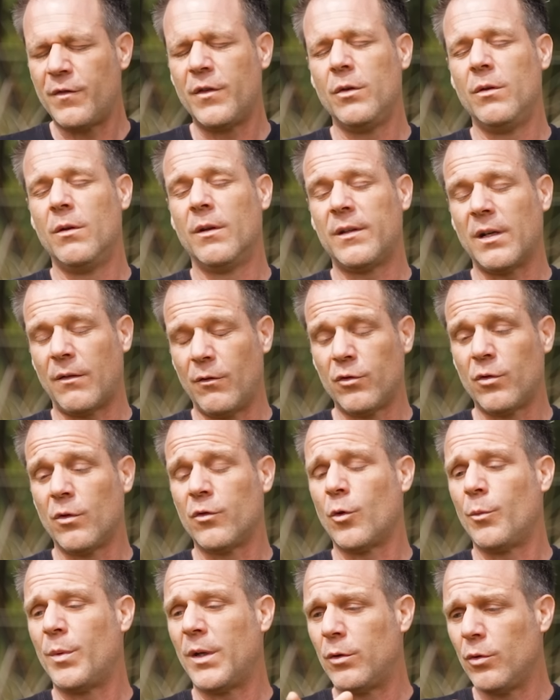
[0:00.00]
fait une intervention
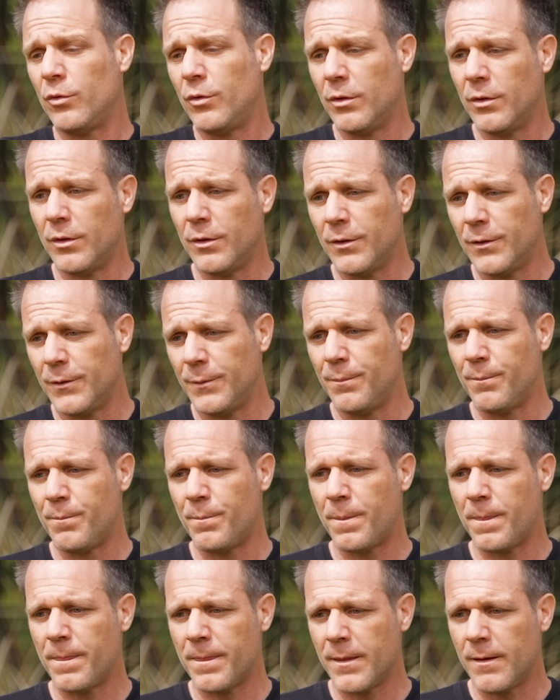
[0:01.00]
sur le plateau de,
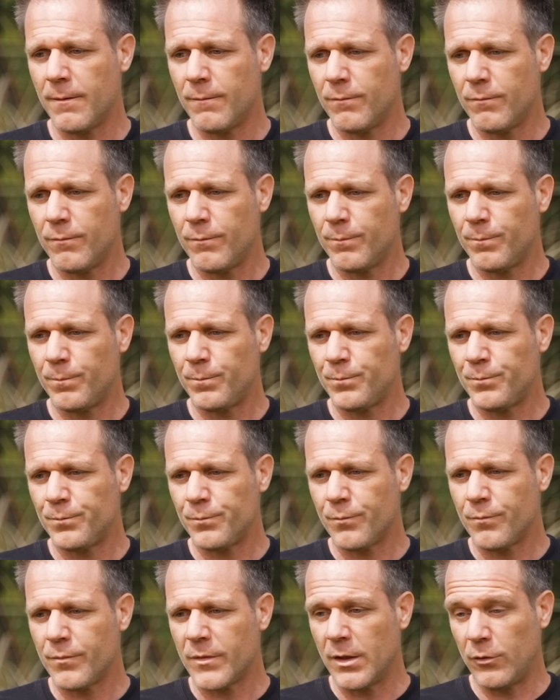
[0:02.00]

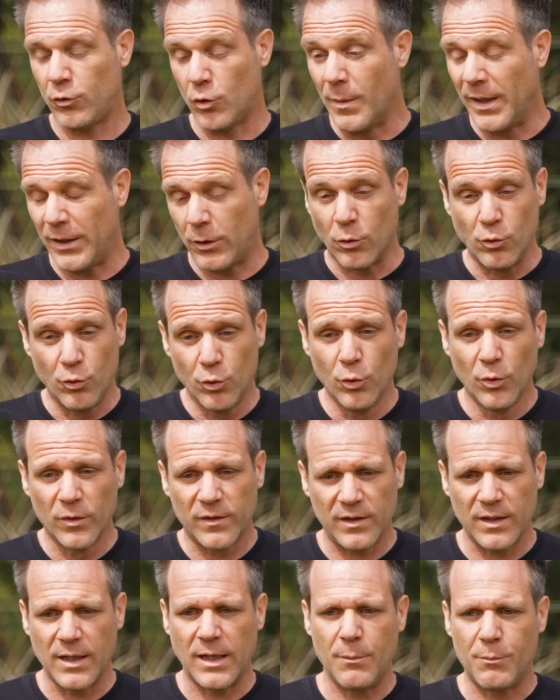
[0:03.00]
de Michael Youn
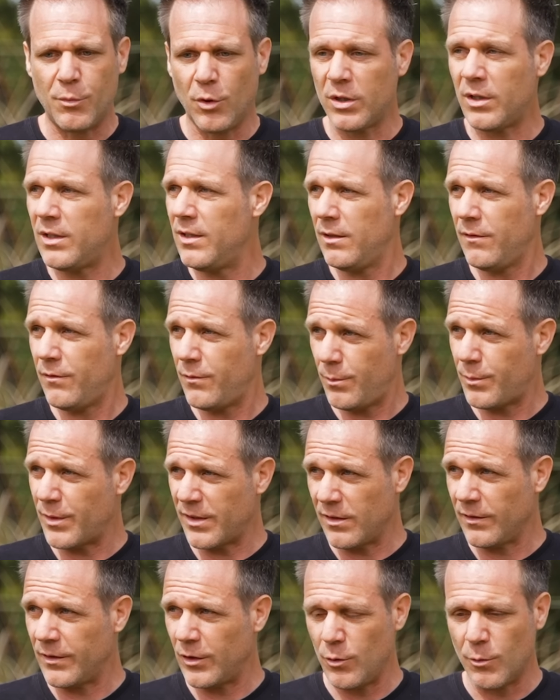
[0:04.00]
aussi à l'époque qui
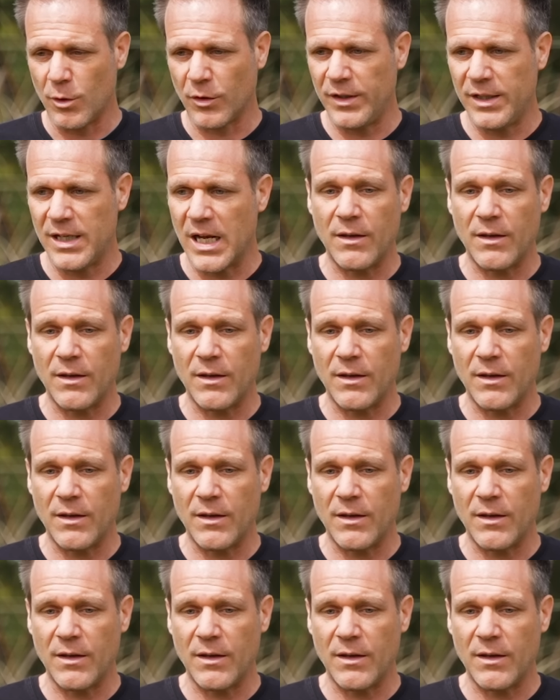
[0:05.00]
présentait le Morning